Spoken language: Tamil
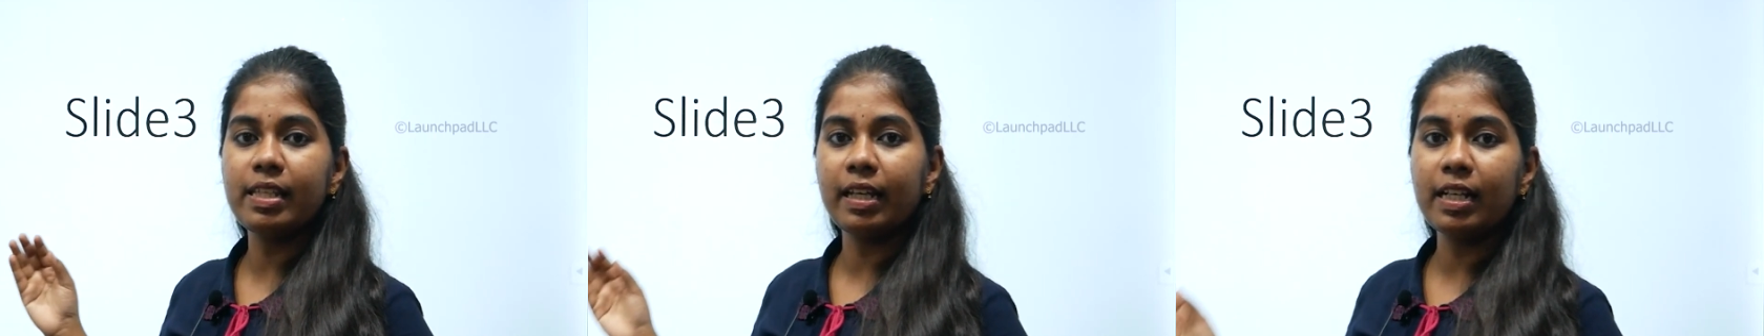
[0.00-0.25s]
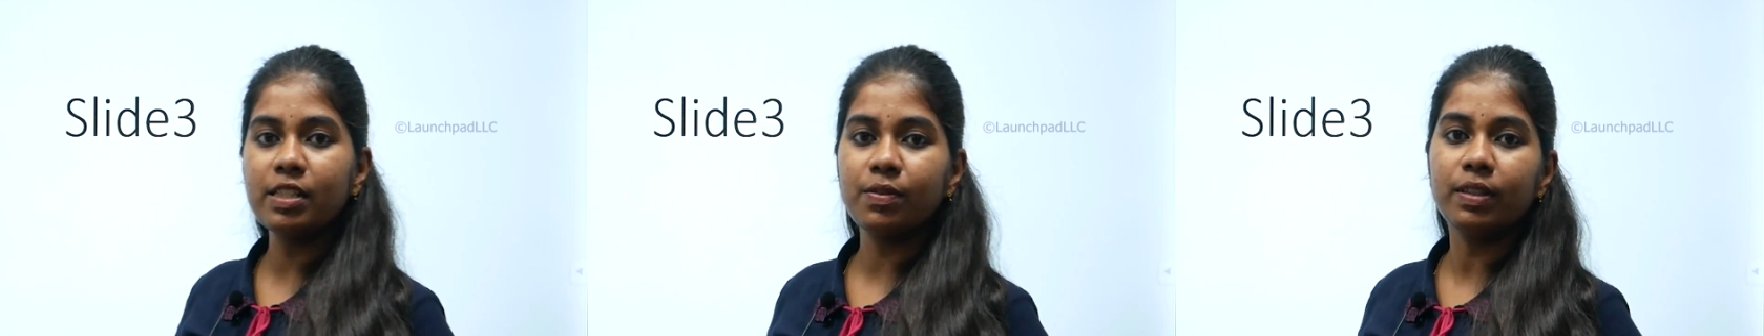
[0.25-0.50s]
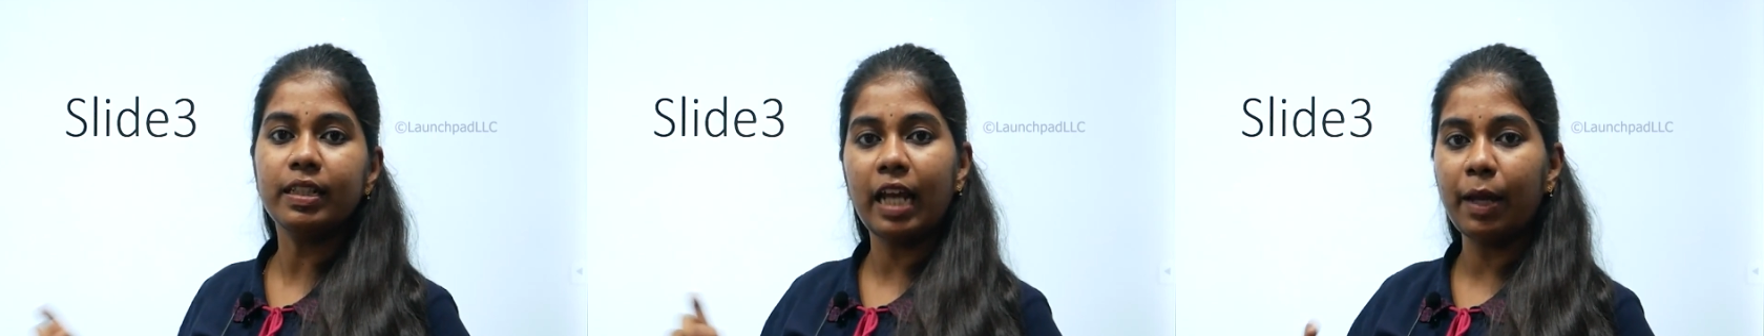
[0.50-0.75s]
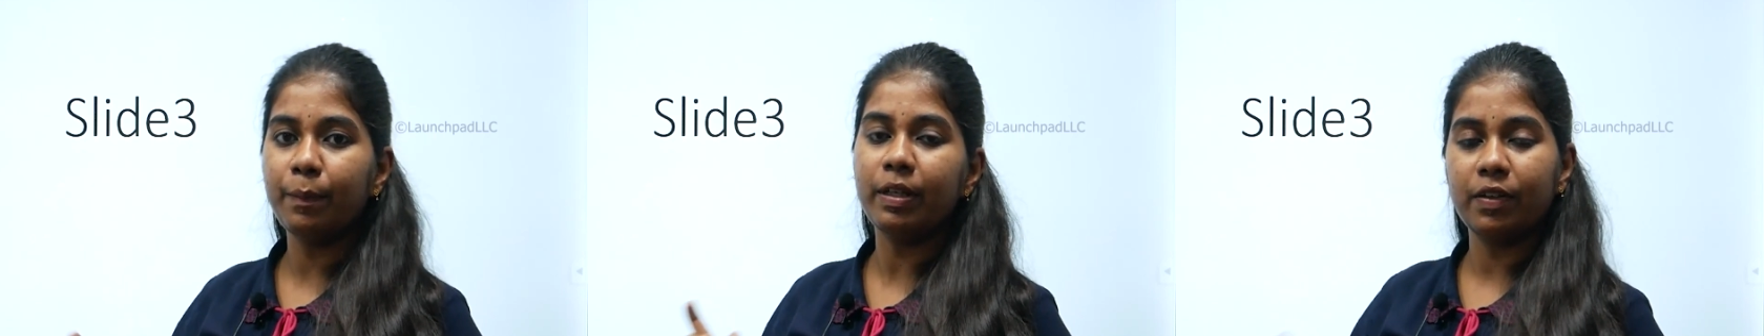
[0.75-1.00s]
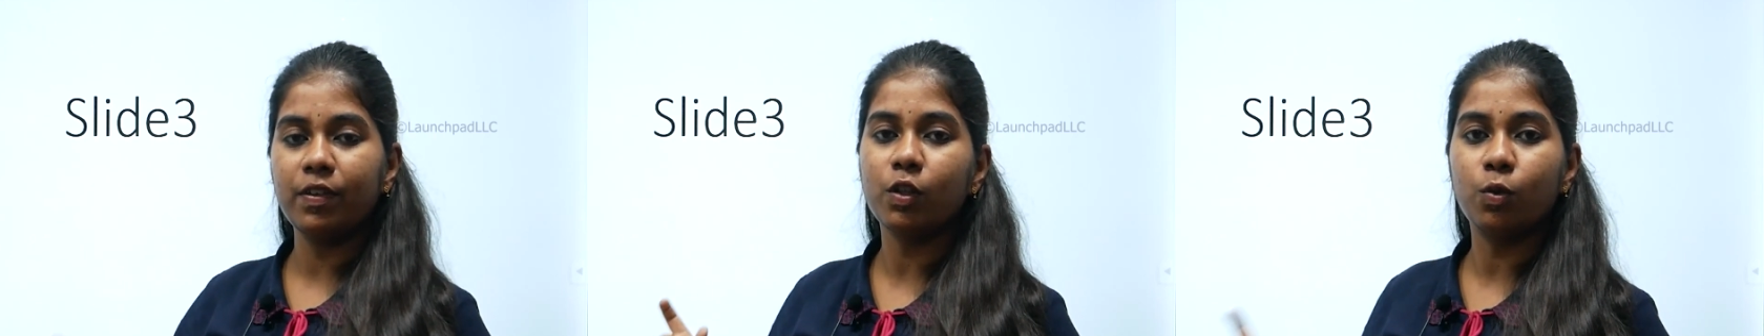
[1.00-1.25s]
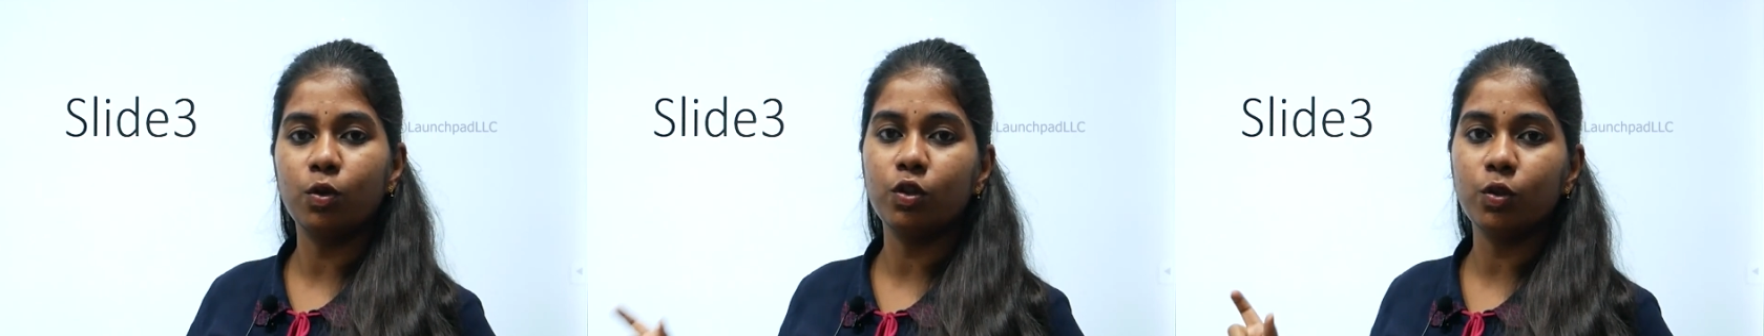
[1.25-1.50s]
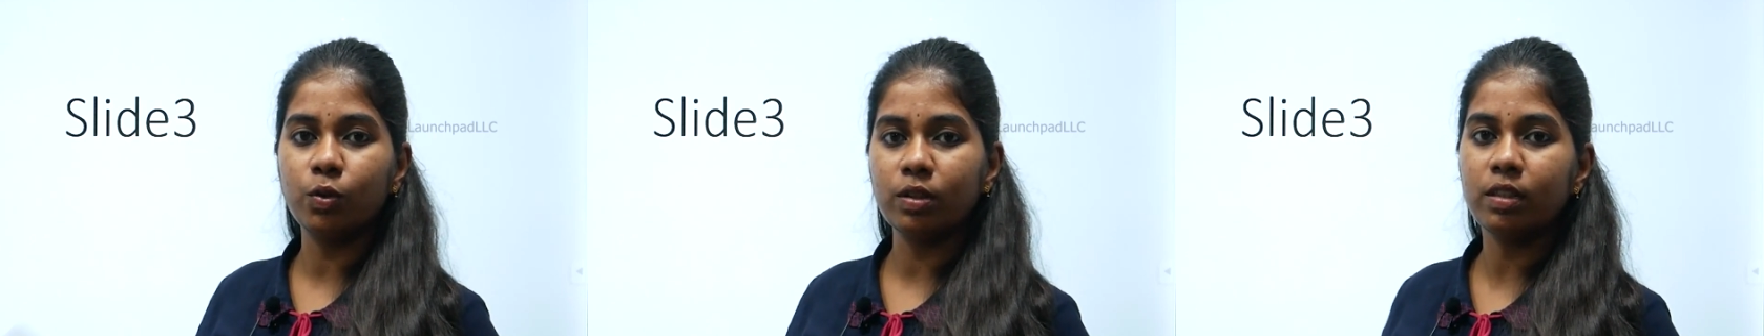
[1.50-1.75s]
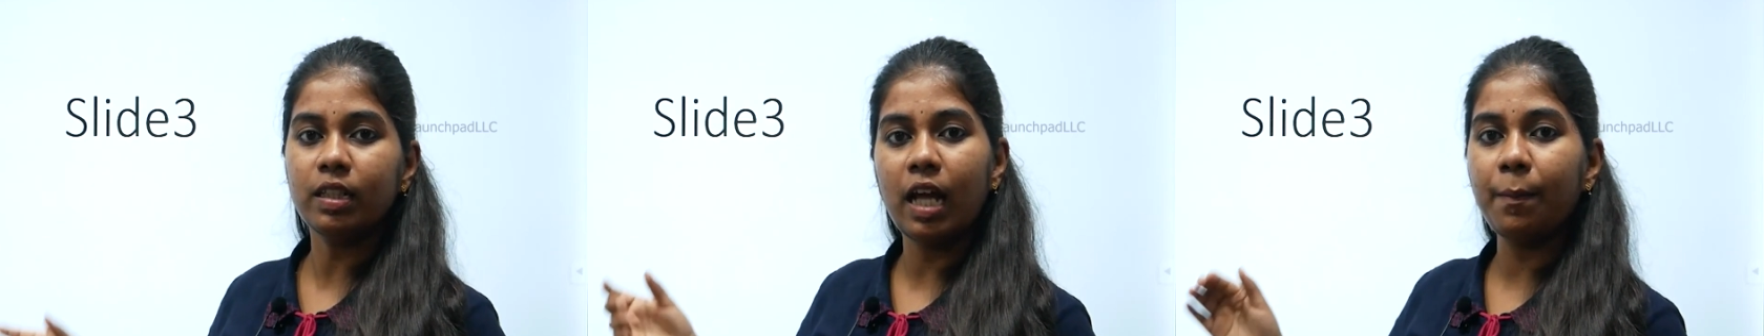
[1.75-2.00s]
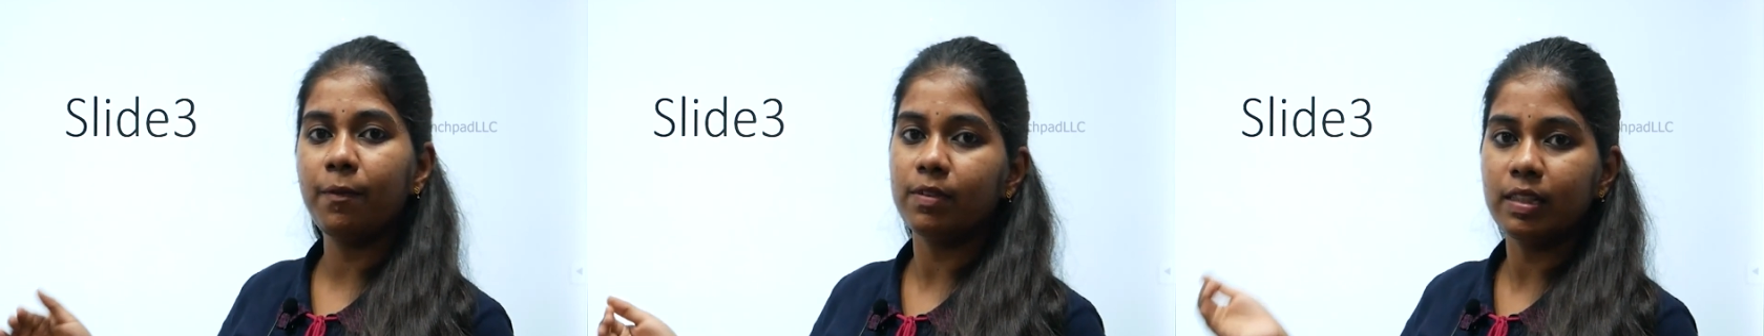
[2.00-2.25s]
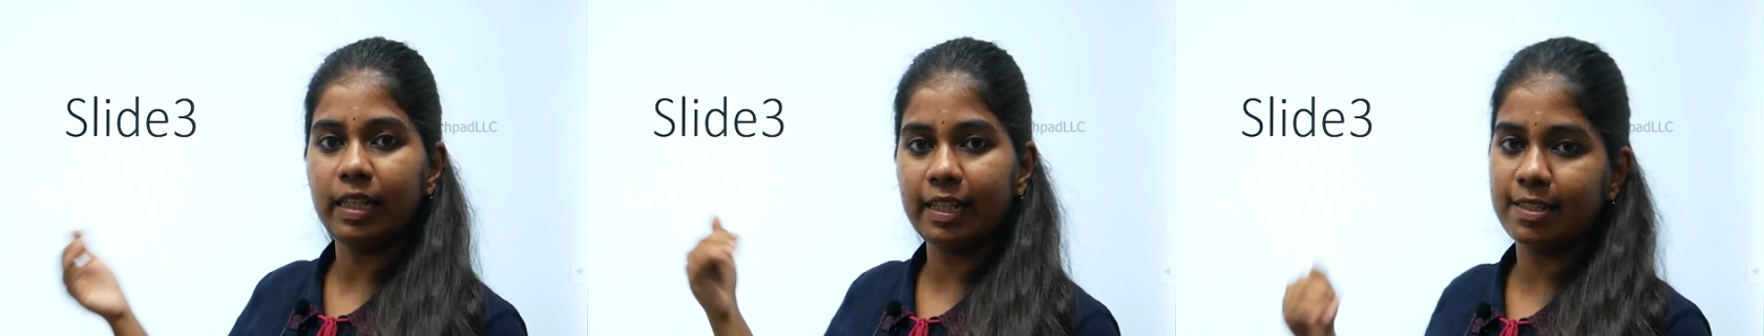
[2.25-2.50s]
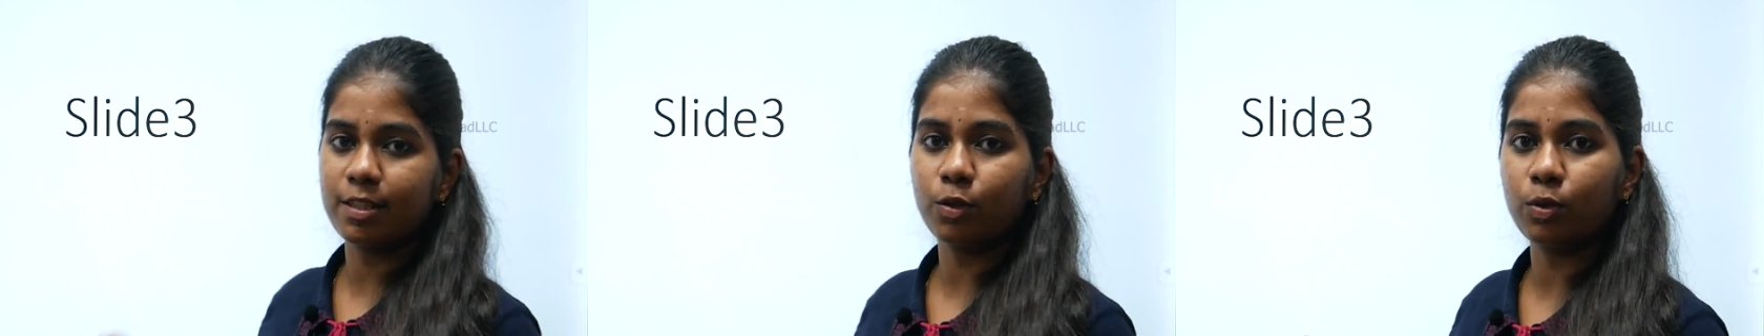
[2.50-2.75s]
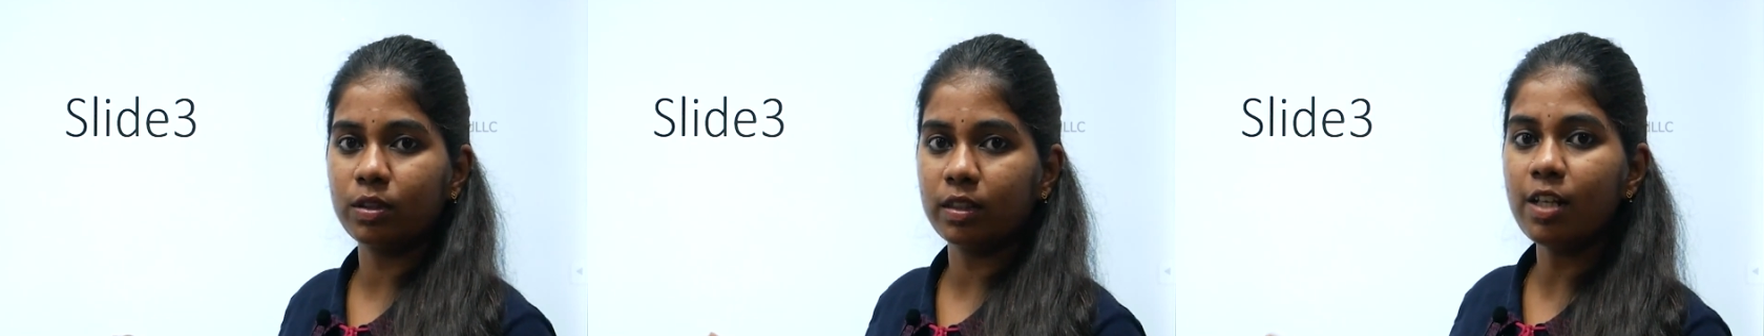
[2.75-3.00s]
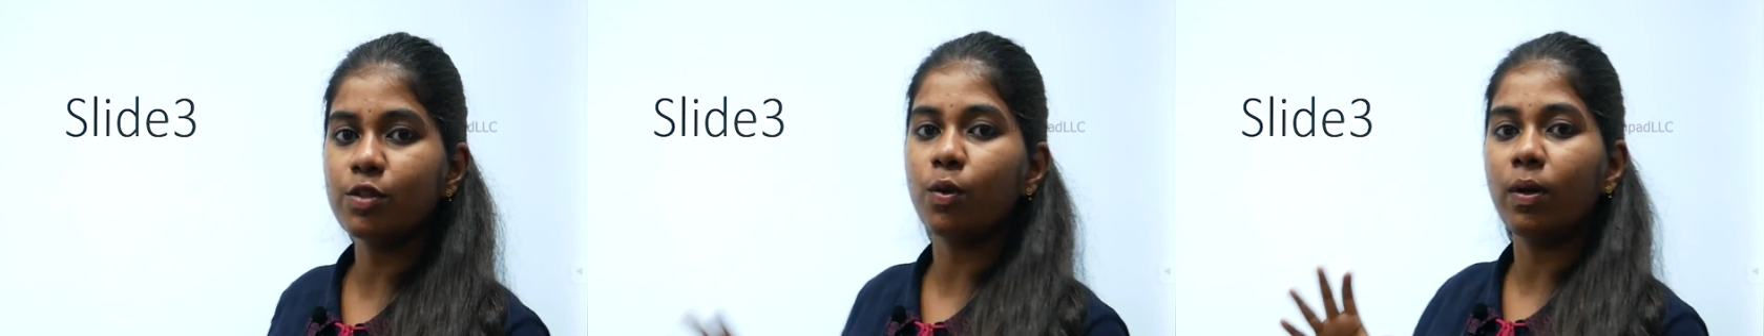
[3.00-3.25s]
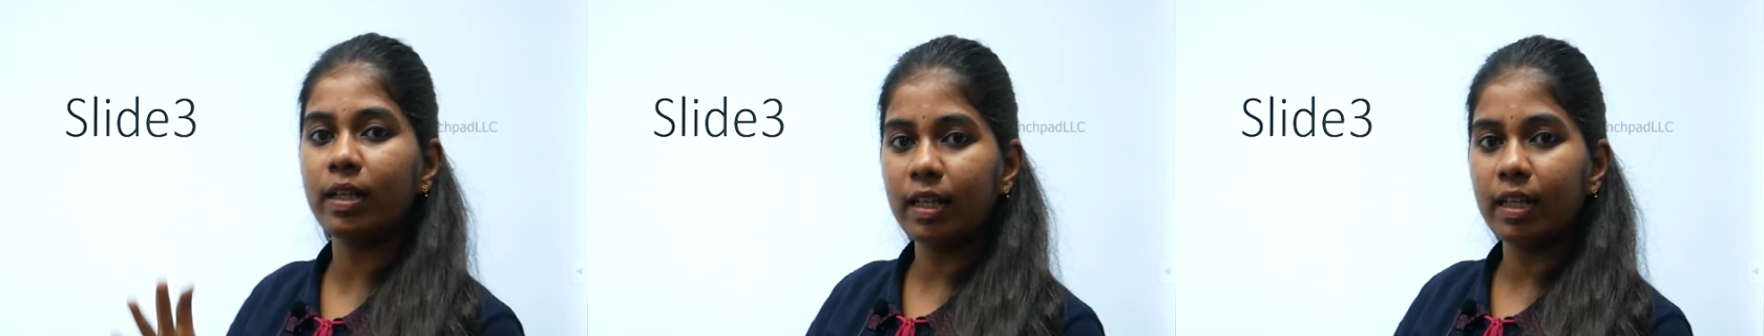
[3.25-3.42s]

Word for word: செகண்ட்ஸ் வந்து டைம் இன்டர்வல் கொடுத்து கொடுத்து நாம் வந்து நெக்ஸ்ட் கொடுத்துக்கலாம் ஸோ